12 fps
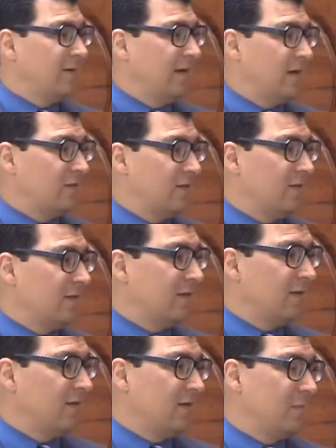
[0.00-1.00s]
existe
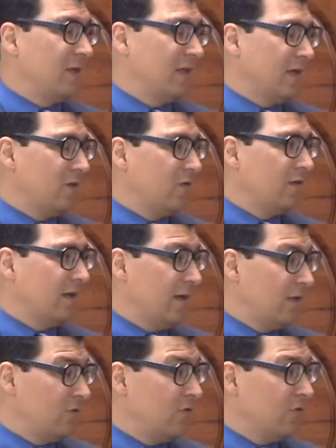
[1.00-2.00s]
desde mediados del
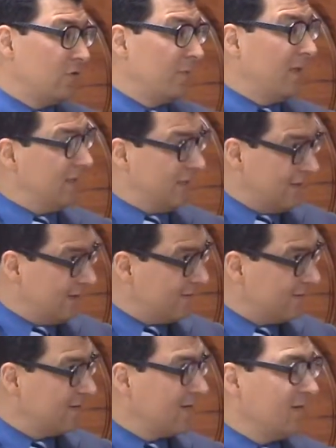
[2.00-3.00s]
año 2010,
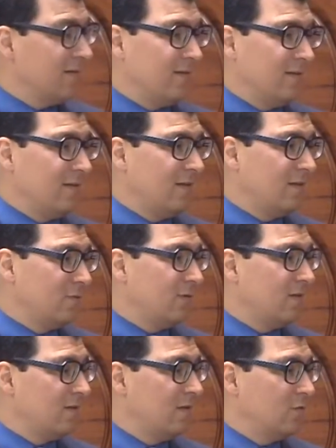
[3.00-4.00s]
es decir, es
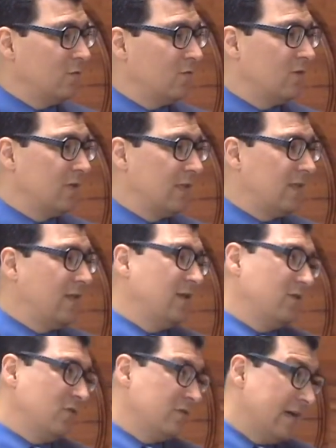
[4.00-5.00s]
un instituto que
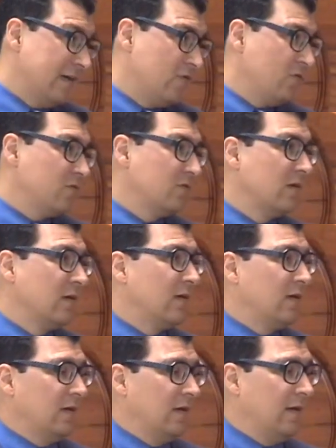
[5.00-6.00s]
tiene dos años,
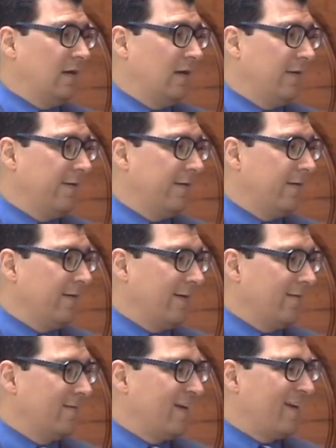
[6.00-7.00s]
eh,
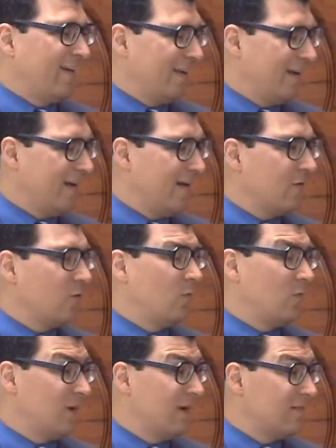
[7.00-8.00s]
se crea
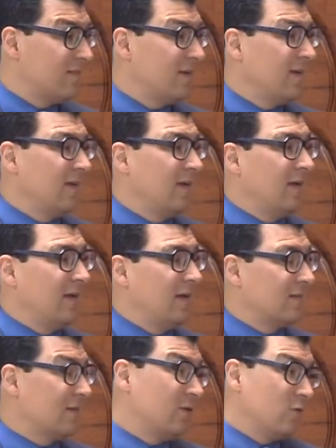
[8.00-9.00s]
con base en el
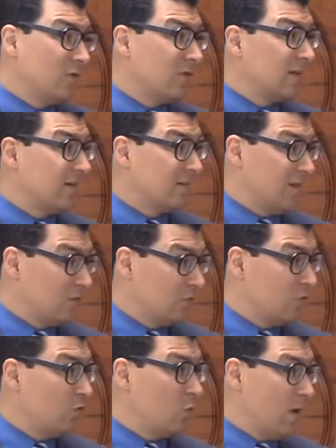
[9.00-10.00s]
artículo
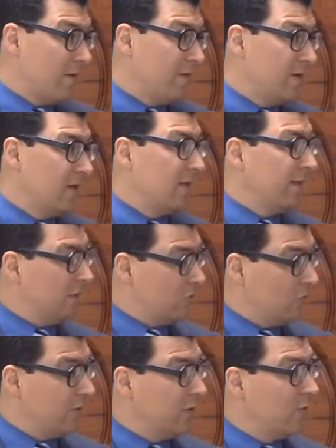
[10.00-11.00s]
309 del
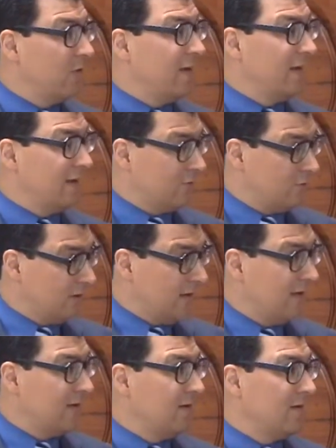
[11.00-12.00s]
Código
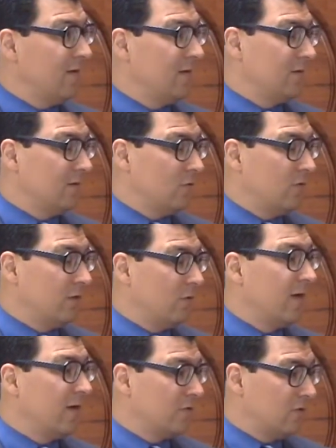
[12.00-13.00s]
Electoral,
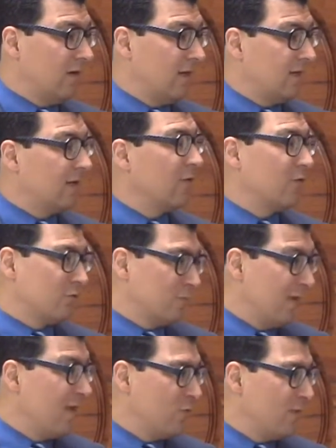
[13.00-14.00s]
Código Electoral de
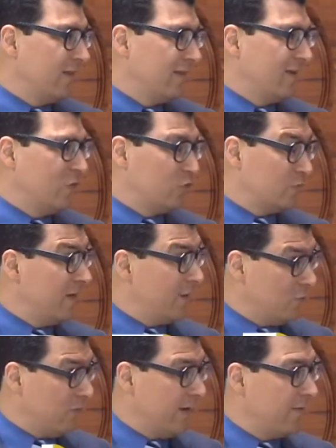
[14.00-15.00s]

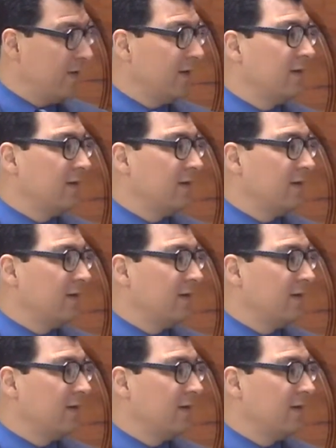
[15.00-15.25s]
2009,